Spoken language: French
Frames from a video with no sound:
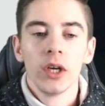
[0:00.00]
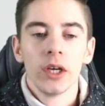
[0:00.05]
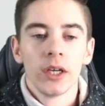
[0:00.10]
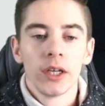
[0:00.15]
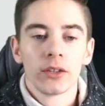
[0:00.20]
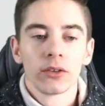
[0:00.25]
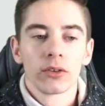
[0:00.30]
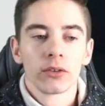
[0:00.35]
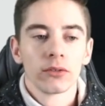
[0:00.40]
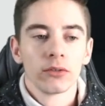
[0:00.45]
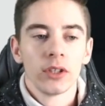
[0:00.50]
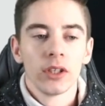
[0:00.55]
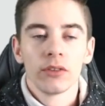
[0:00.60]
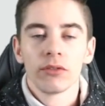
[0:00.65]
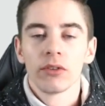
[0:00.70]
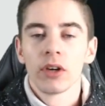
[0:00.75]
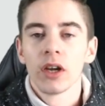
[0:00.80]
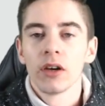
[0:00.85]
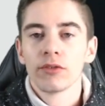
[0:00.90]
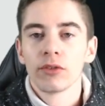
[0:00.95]
étant donné que
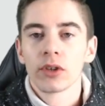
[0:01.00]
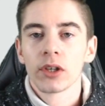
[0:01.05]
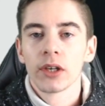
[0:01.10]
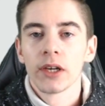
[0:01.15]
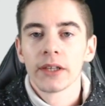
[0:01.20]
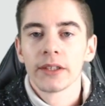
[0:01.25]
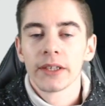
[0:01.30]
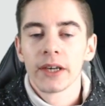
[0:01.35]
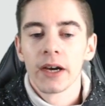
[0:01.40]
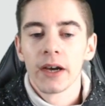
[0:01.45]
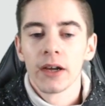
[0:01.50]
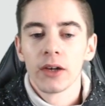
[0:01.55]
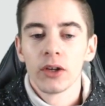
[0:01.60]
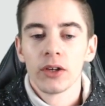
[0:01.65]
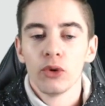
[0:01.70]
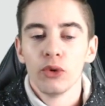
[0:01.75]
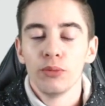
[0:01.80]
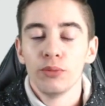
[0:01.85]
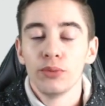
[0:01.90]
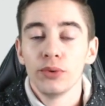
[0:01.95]
voilà votre latéral,
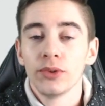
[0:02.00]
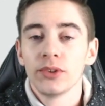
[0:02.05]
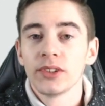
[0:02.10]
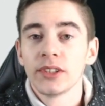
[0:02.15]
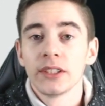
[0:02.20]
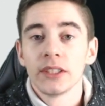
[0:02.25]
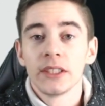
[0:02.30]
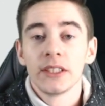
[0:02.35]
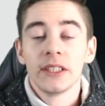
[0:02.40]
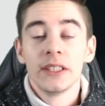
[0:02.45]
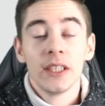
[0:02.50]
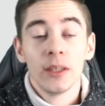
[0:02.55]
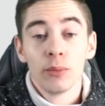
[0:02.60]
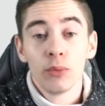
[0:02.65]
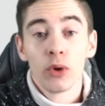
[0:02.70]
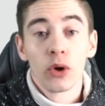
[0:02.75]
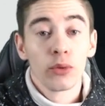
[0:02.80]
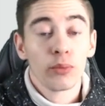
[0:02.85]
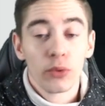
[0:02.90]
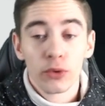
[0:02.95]
le but c'est qu'il
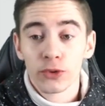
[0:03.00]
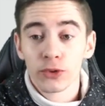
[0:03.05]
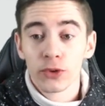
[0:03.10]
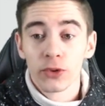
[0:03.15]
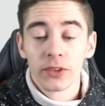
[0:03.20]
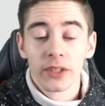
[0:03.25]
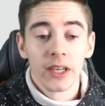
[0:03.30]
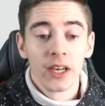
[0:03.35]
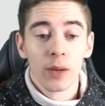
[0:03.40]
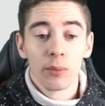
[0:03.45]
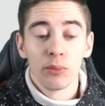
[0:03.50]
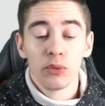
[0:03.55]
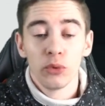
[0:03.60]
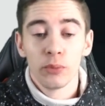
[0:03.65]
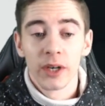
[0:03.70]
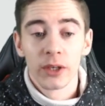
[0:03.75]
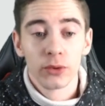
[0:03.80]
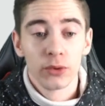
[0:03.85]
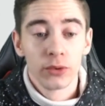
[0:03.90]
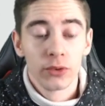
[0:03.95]
déborde pour centrer la
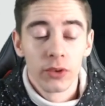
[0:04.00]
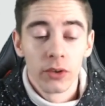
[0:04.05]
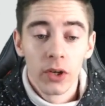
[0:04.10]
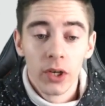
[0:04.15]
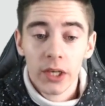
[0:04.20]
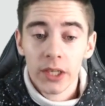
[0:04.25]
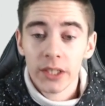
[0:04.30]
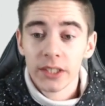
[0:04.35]
plupart du temps,